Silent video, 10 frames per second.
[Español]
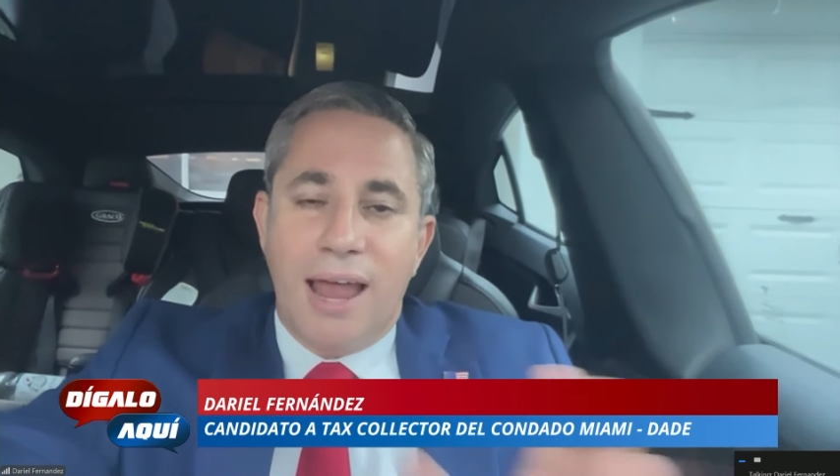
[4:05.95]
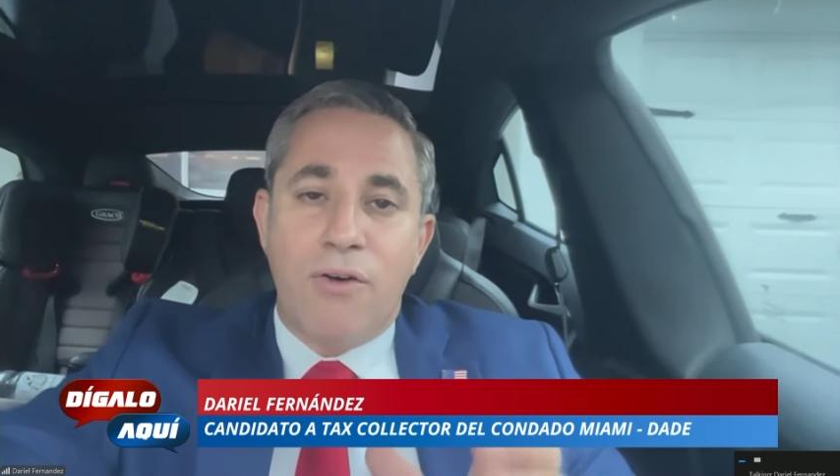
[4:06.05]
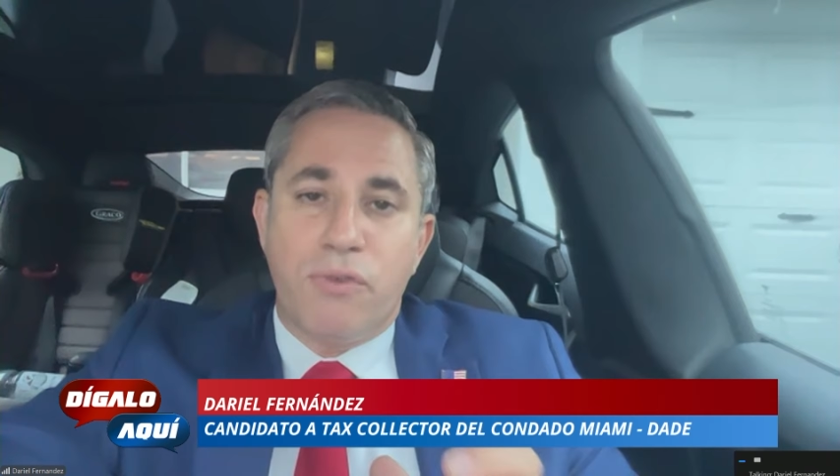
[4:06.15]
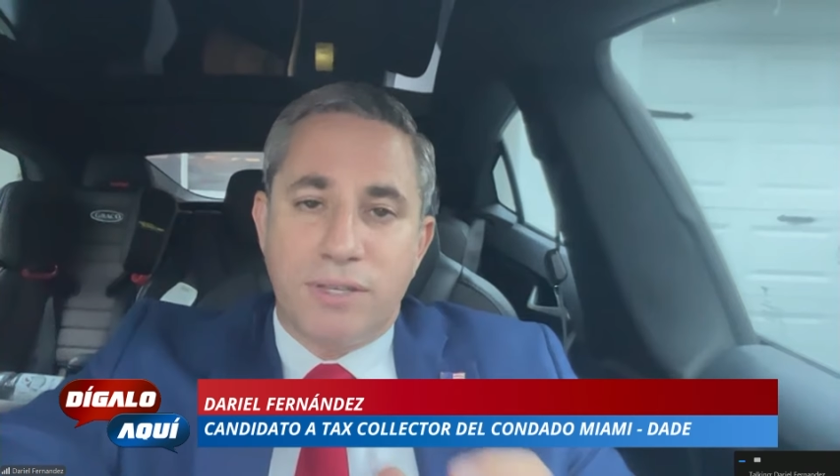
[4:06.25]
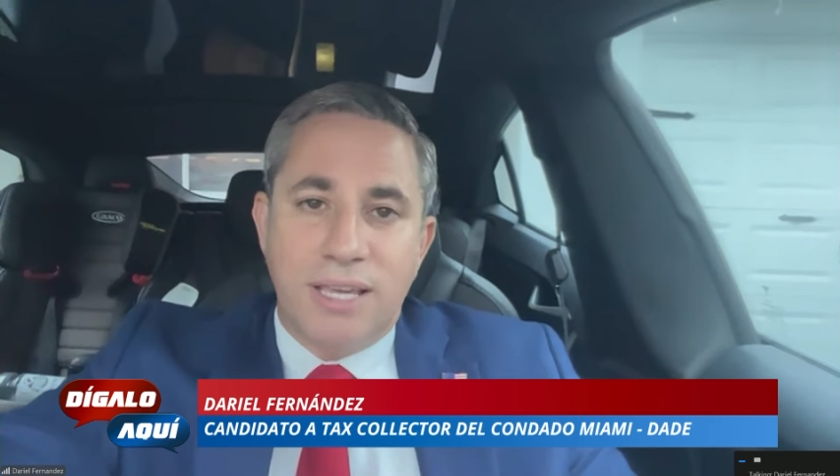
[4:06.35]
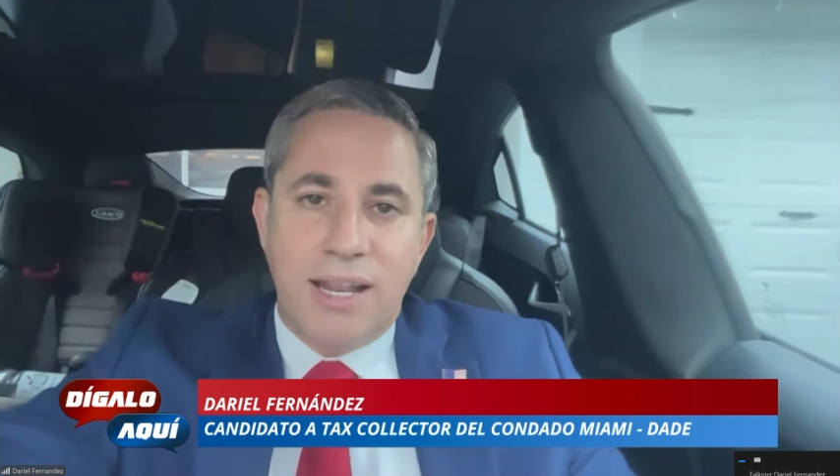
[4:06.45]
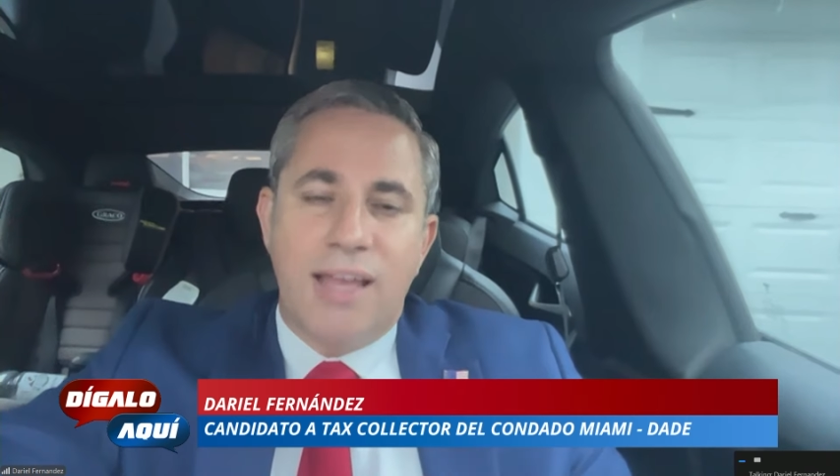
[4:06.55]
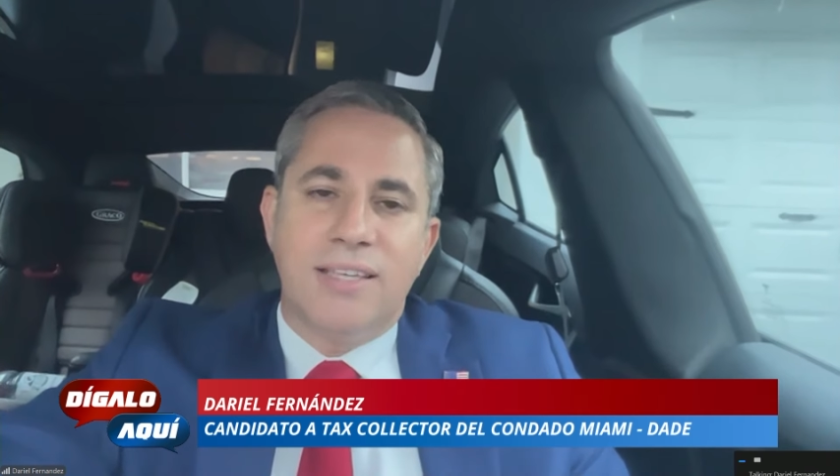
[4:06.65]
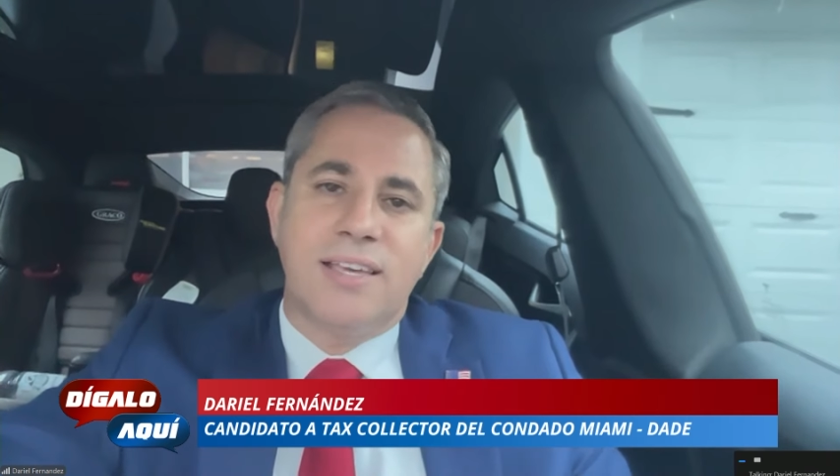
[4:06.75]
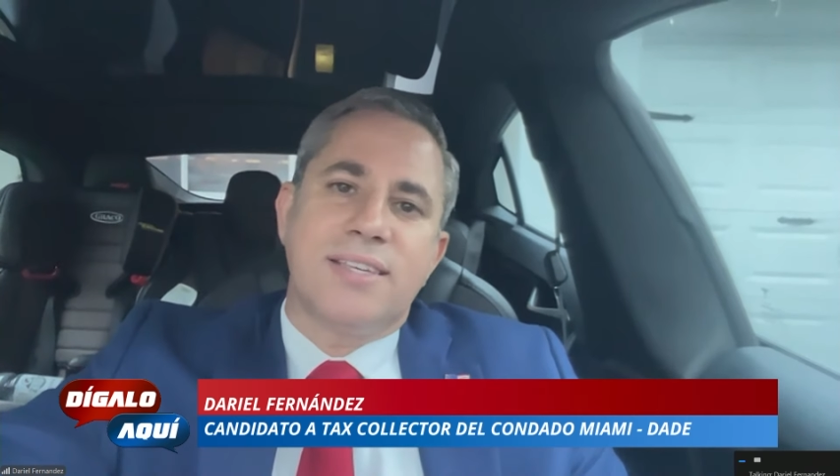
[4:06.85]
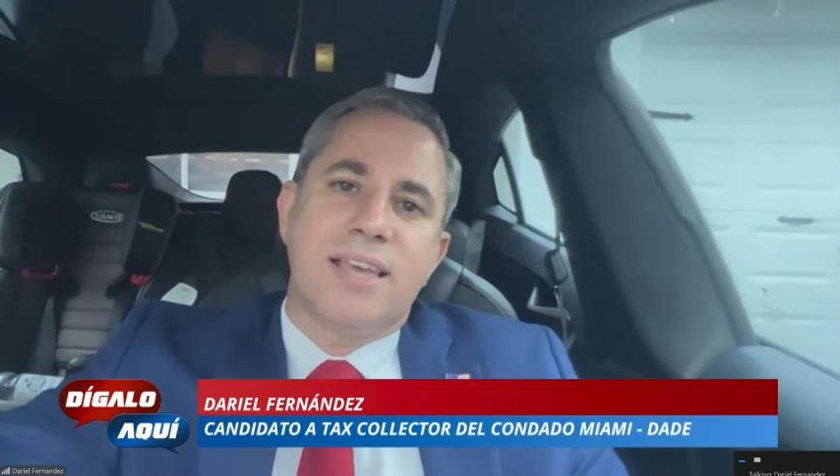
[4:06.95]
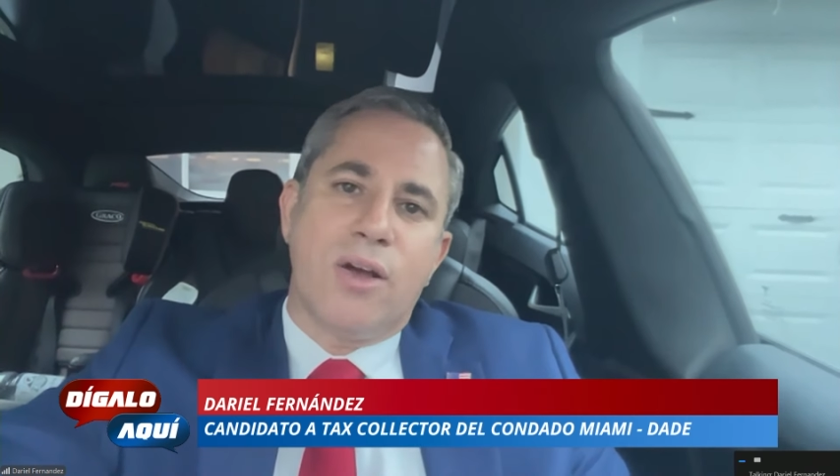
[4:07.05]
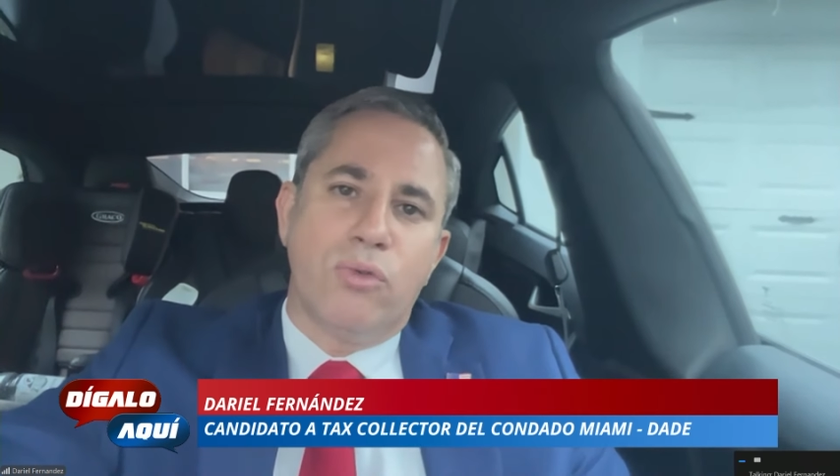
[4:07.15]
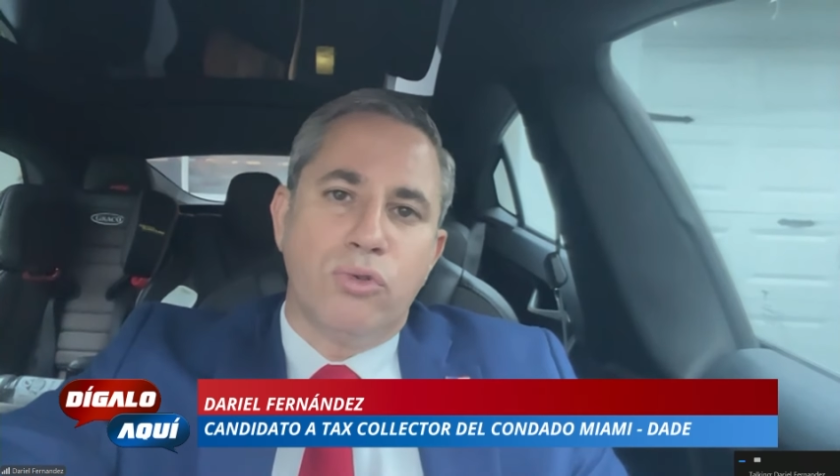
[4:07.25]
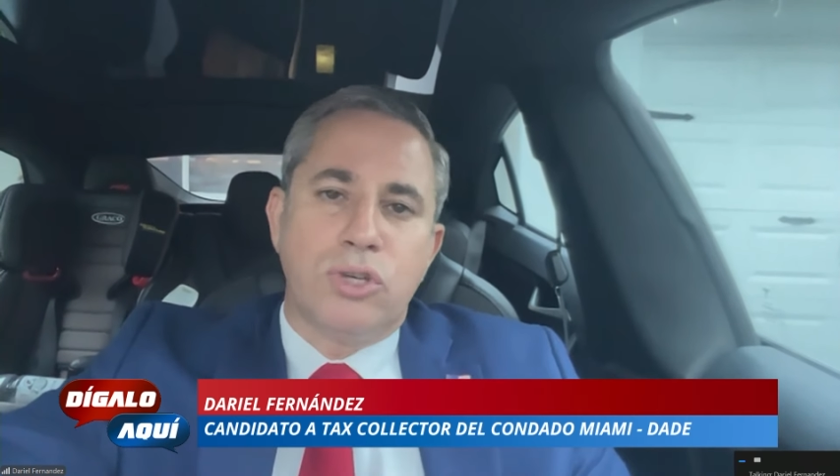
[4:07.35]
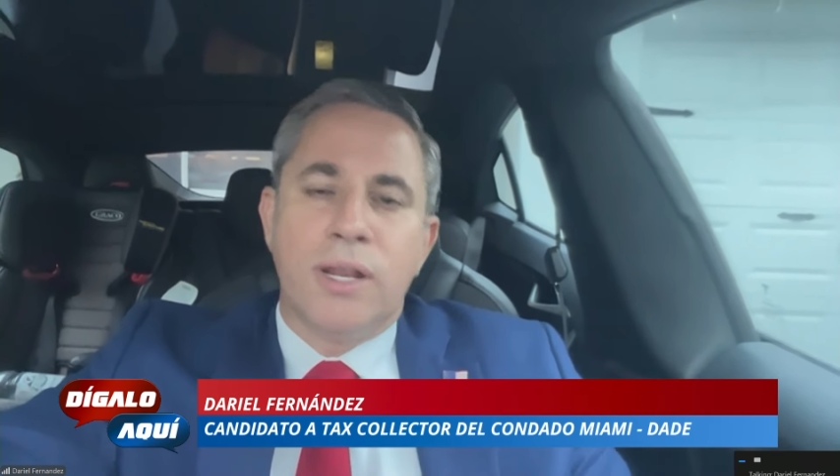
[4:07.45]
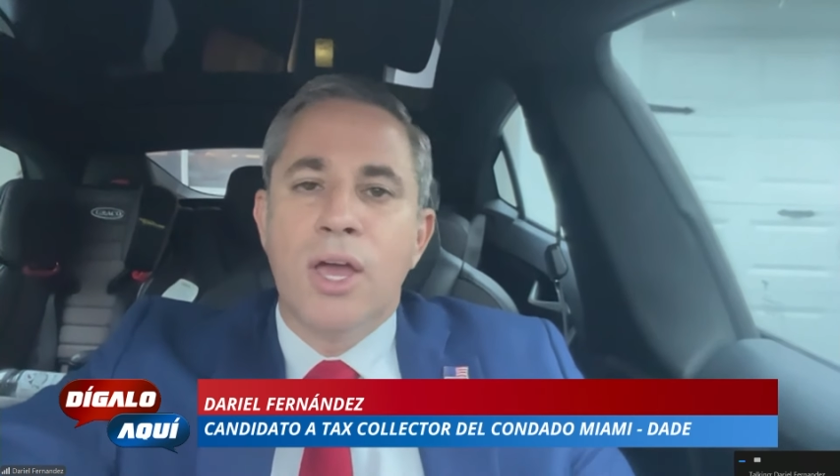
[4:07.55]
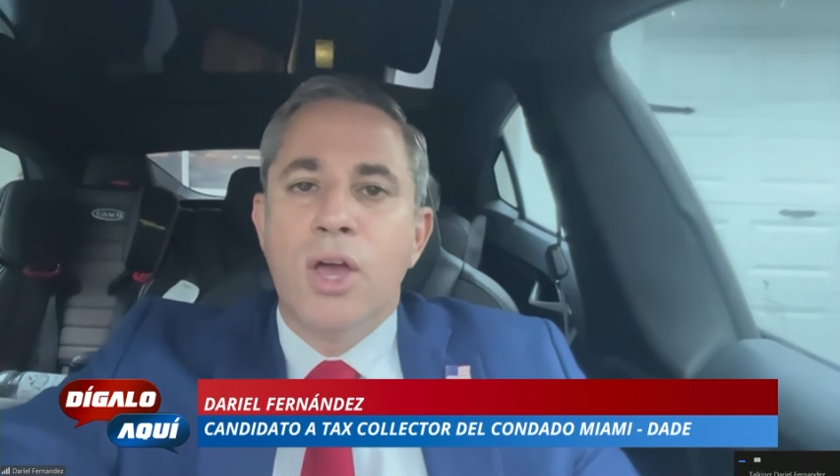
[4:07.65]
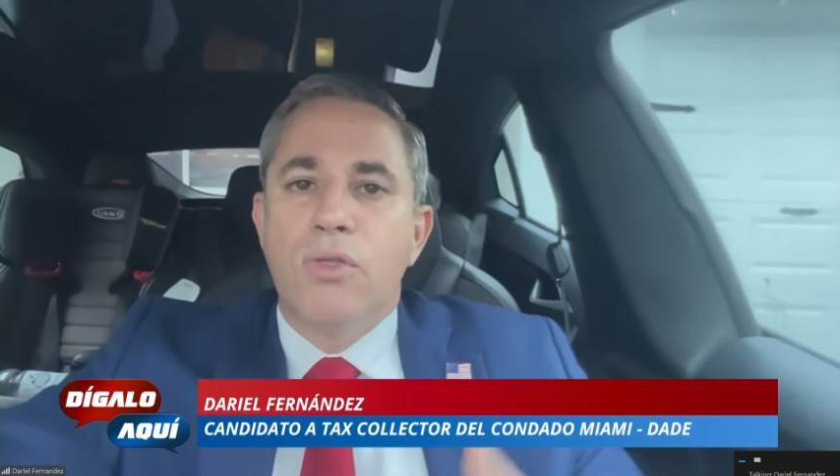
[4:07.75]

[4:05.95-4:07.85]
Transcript: las oficinas de licencias de conducir,